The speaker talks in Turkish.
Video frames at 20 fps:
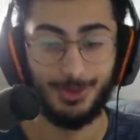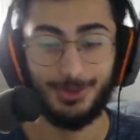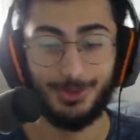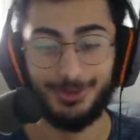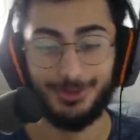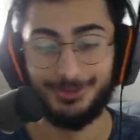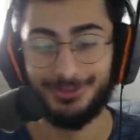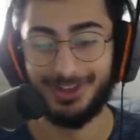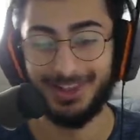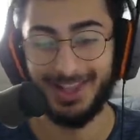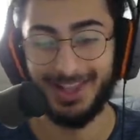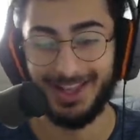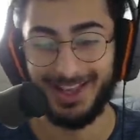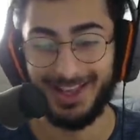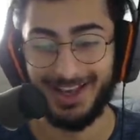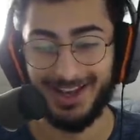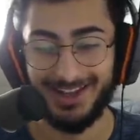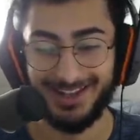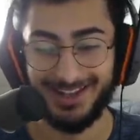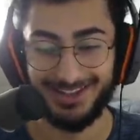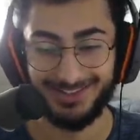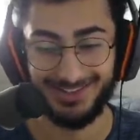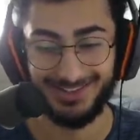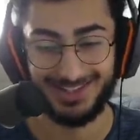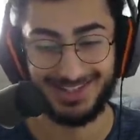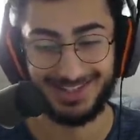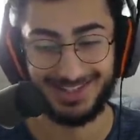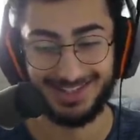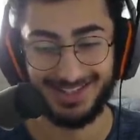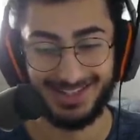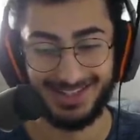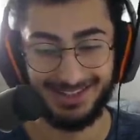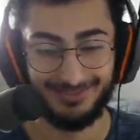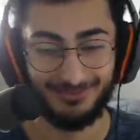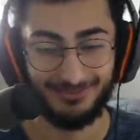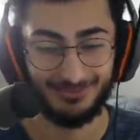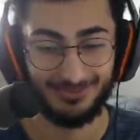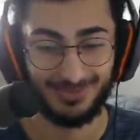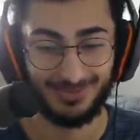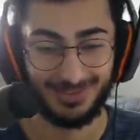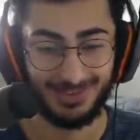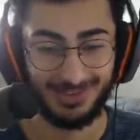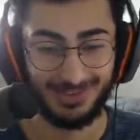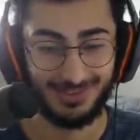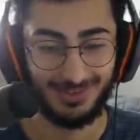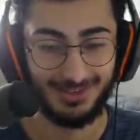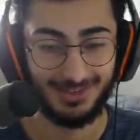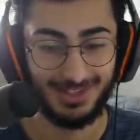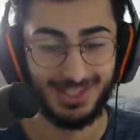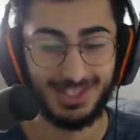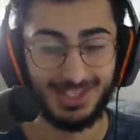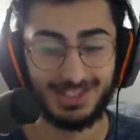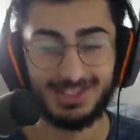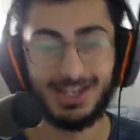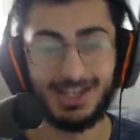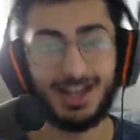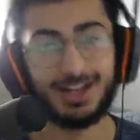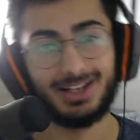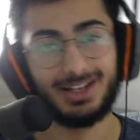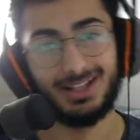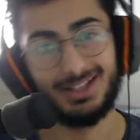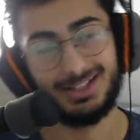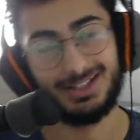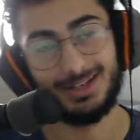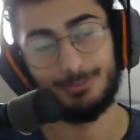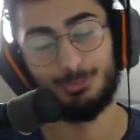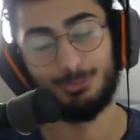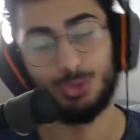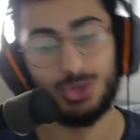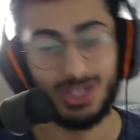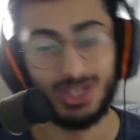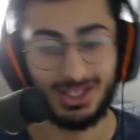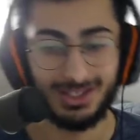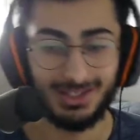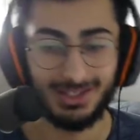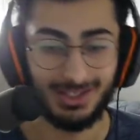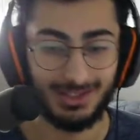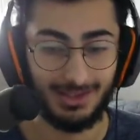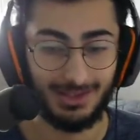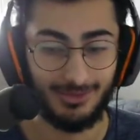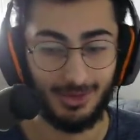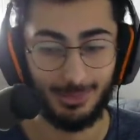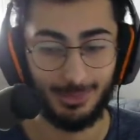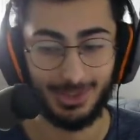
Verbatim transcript: Oğlum Allah kahretmesin lan. Yarışı arkadaşlar bu şekilde devam